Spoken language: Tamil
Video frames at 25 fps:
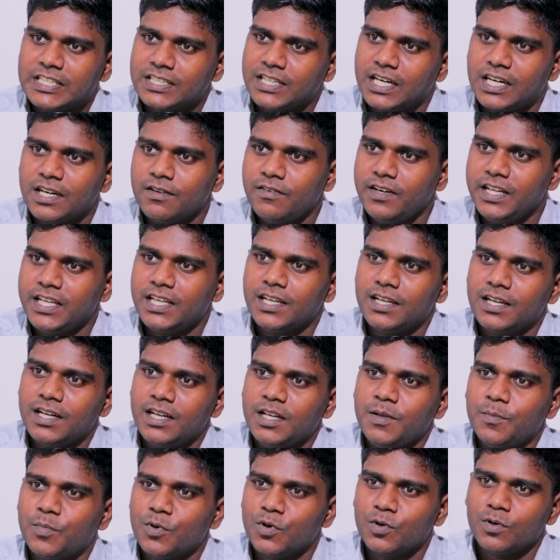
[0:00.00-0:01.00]

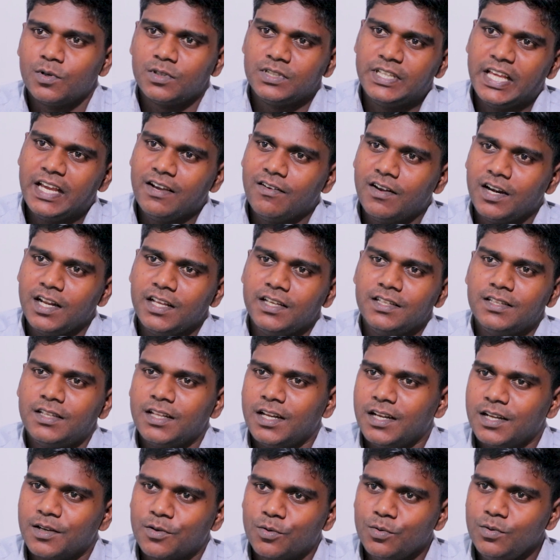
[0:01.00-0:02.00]
நடவடிக்கைகள் இப்போது
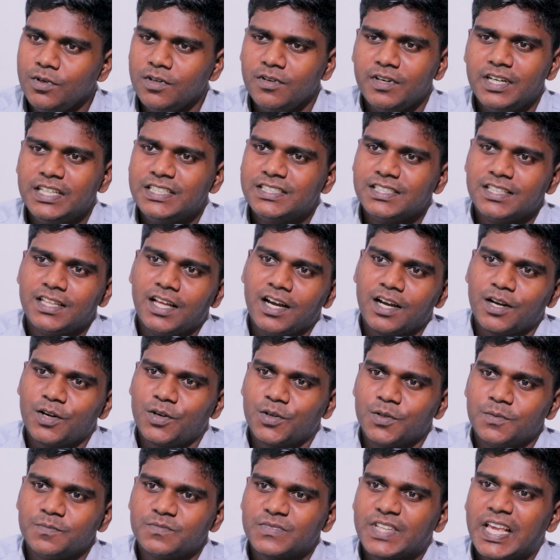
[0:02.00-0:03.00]
தேவாலயத்தில் குண்டு
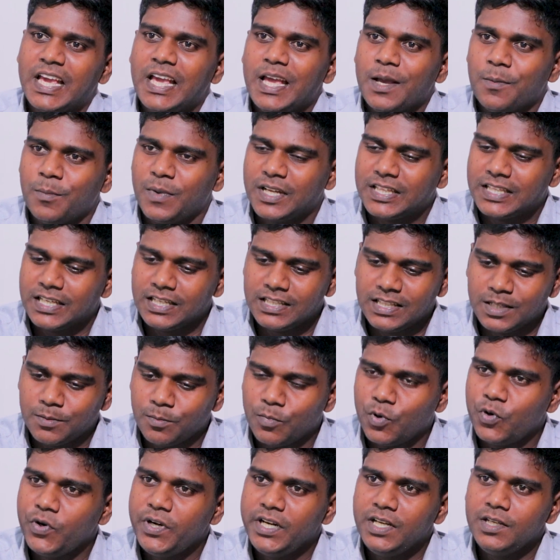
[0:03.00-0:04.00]
வெடிச்சதாகட்டும் மற்ற இந்த
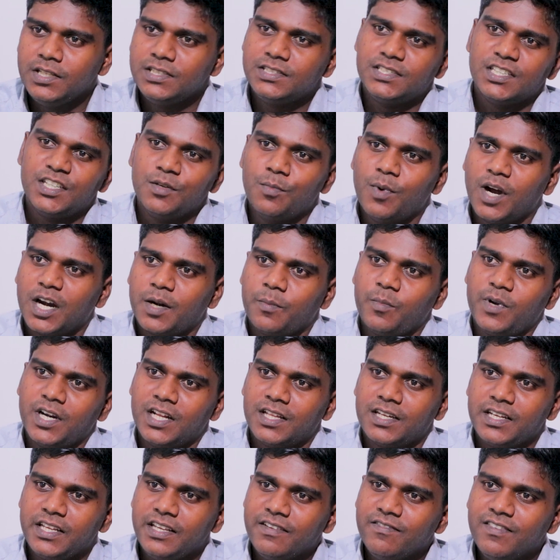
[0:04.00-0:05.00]
மொழி
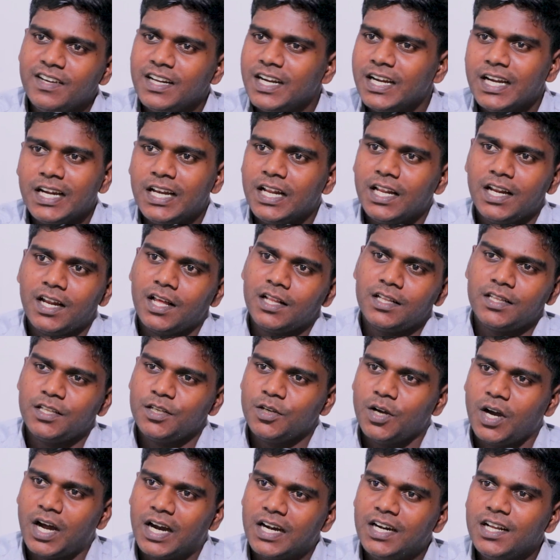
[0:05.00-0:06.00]
சிறுபான்மையினர் இவங்கள்
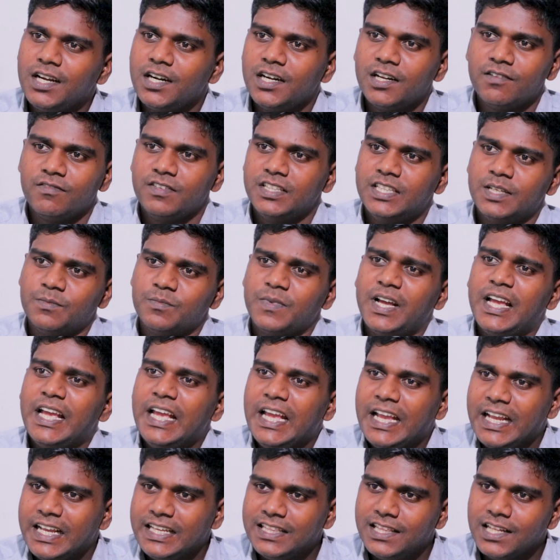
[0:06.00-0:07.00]
எல்லாத்தையும் அணுகின விதம்
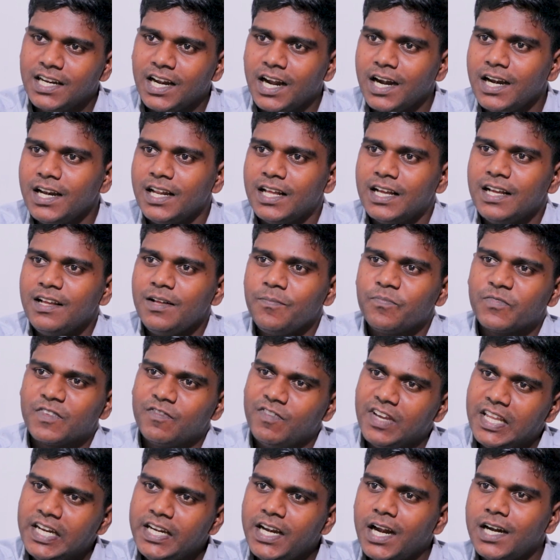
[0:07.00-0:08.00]
இதனால்
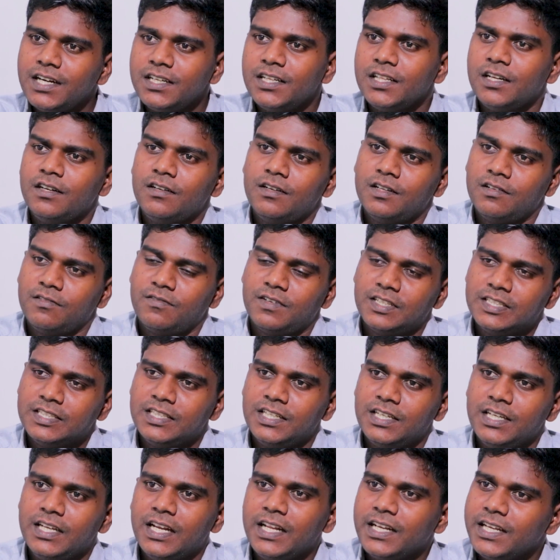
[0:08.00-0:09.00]
வெளிநாட்டினர்
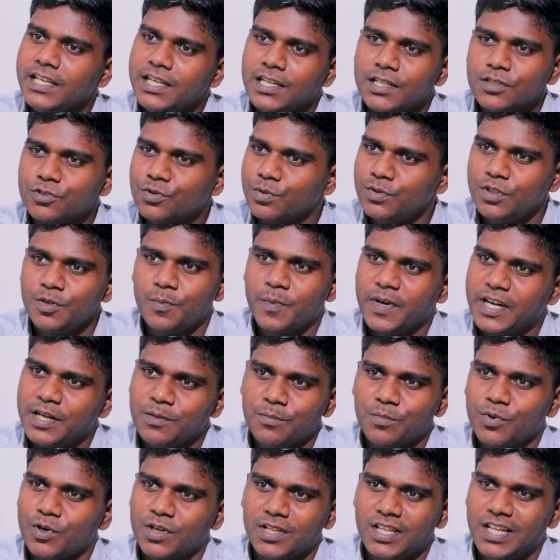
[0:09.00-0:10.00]
வந்து இலங்கைக்கு
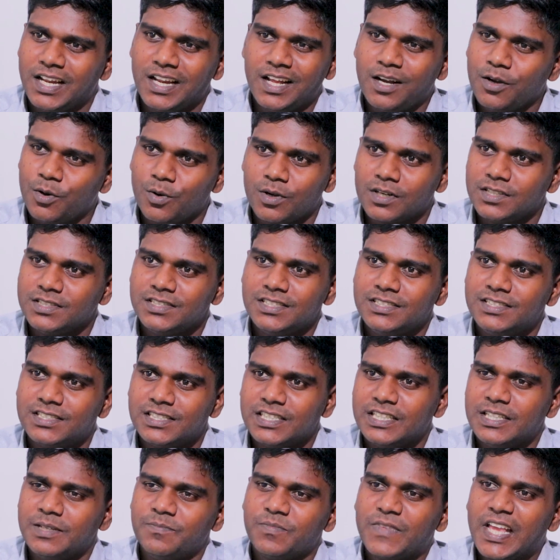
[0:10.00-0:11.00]
சுற்றுப்பயணம் போகிறதெல்லாம்
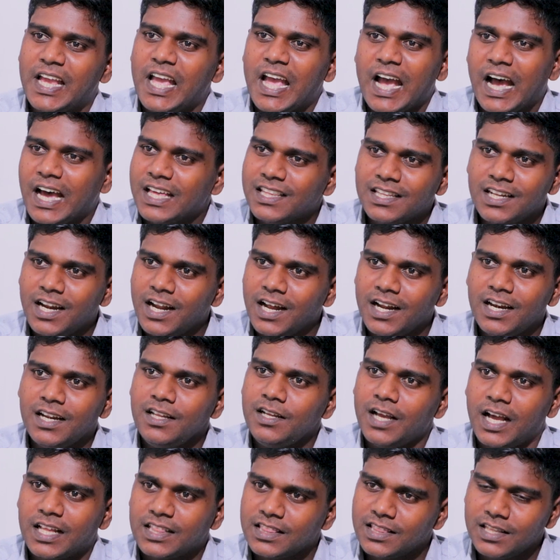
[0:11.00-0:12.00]
குறைஞ்சிச்சு அதனால்
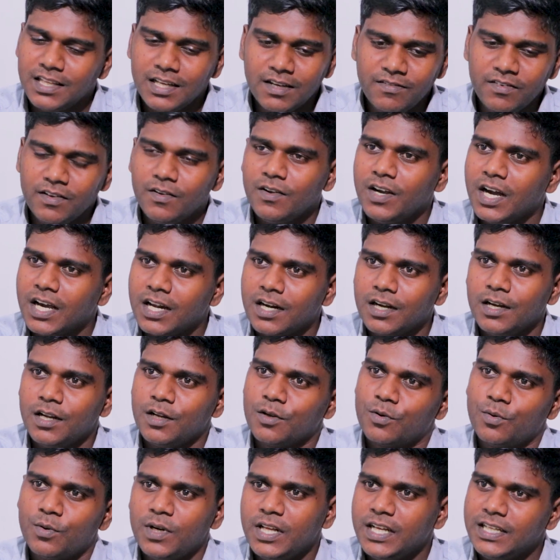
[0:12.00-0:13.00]
அந்த
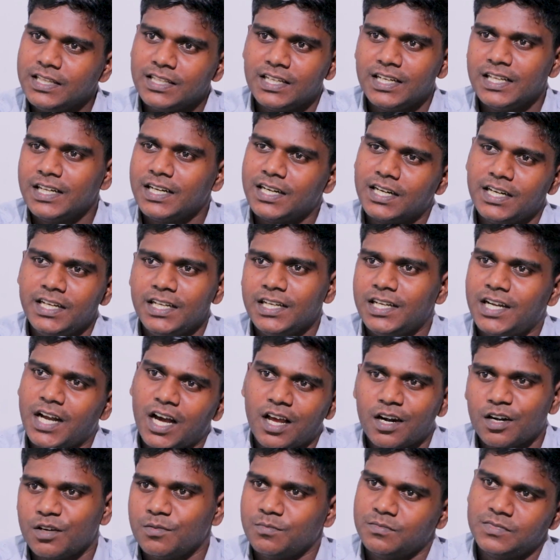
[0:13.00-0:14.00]
விவகாரங்கள் கூட இந்த நெருக்கடிக்கு
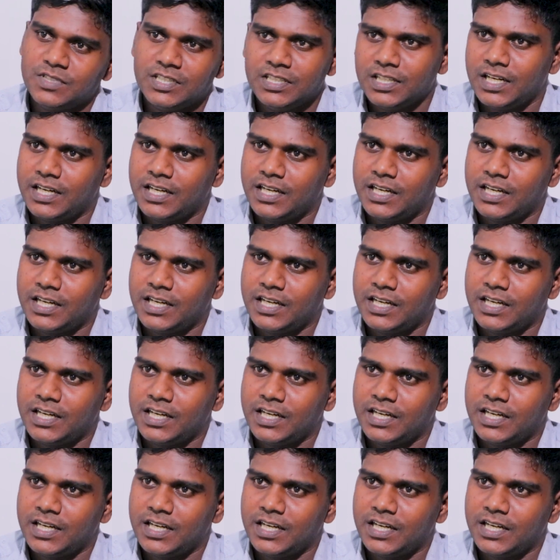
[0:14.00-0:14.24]
காரணம்